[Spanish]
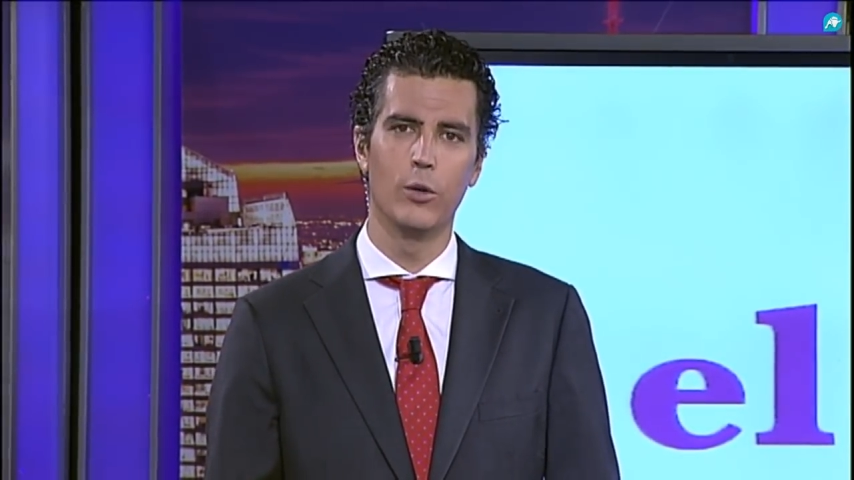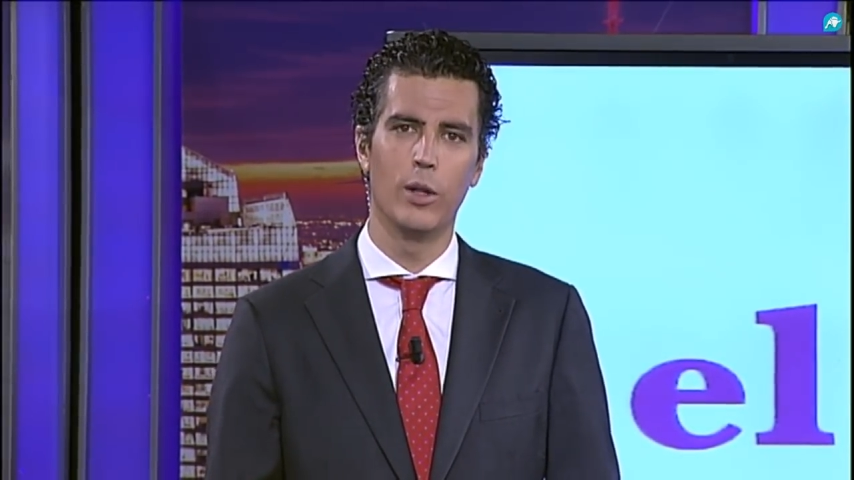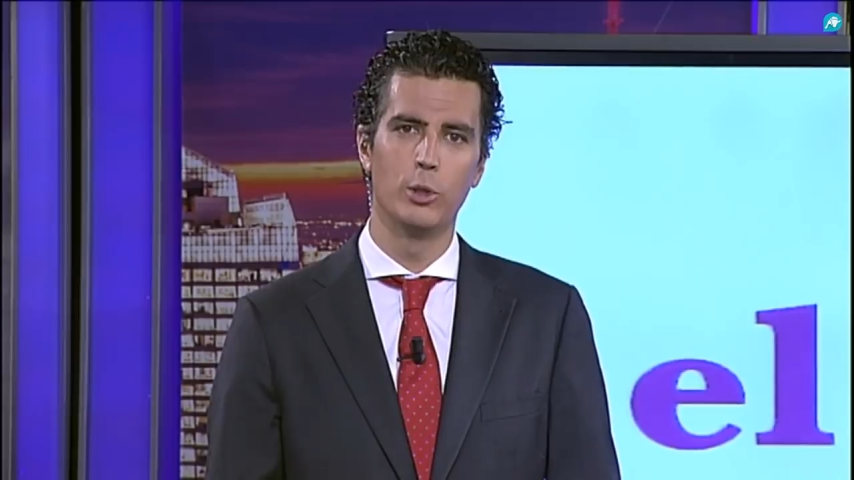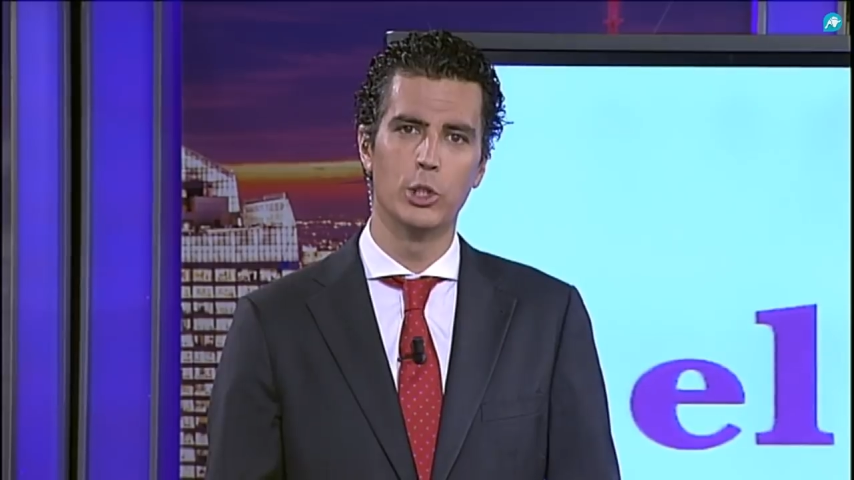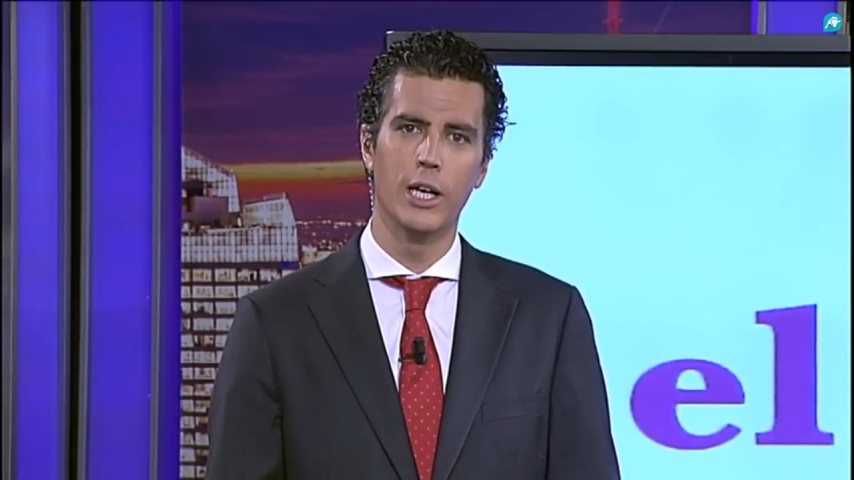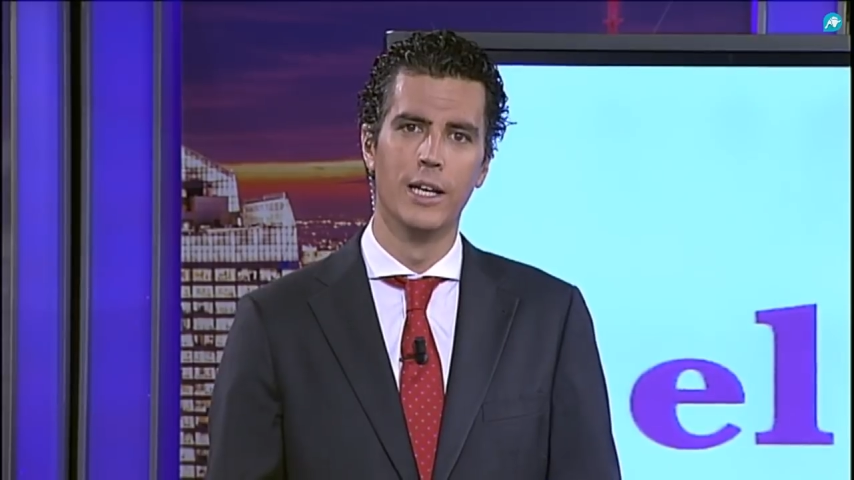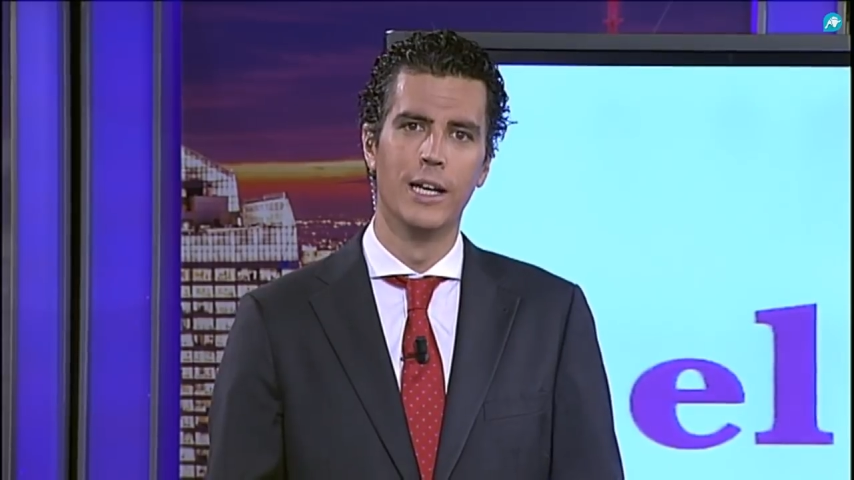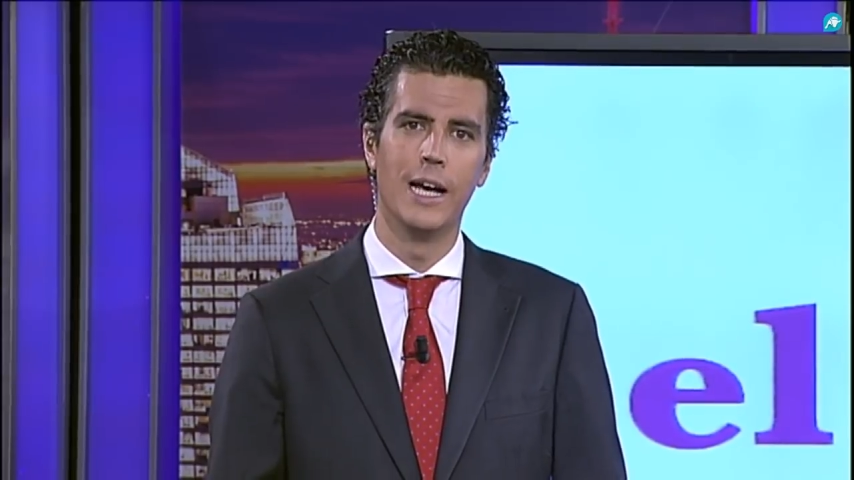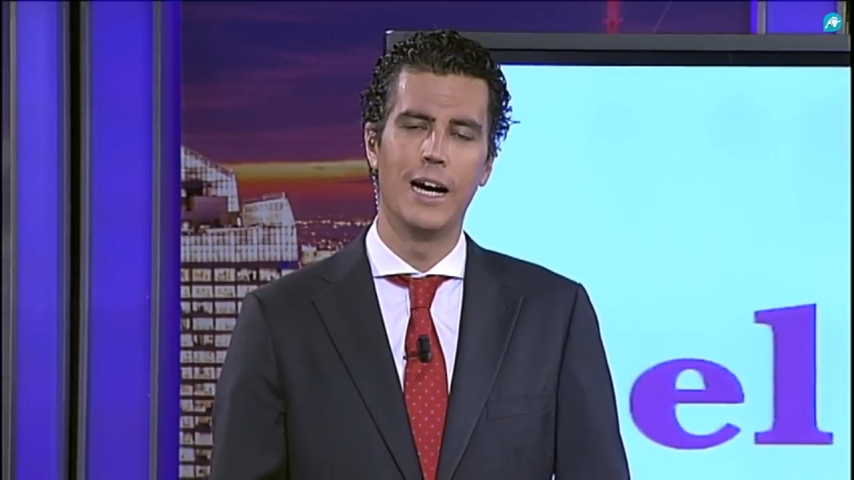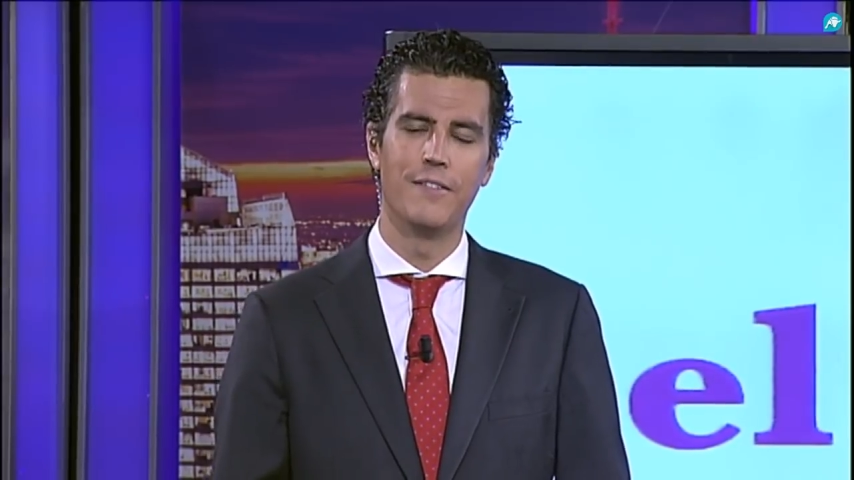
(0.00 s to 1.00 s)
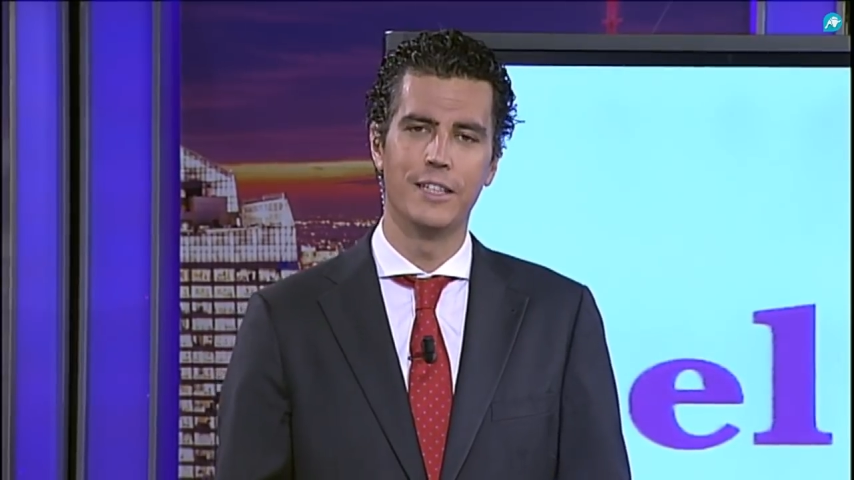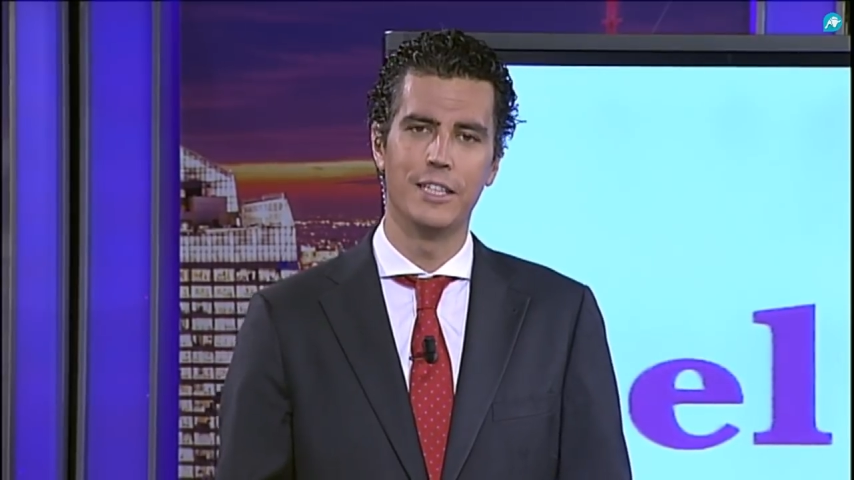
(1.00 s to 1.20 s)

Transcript: Saludamos ya a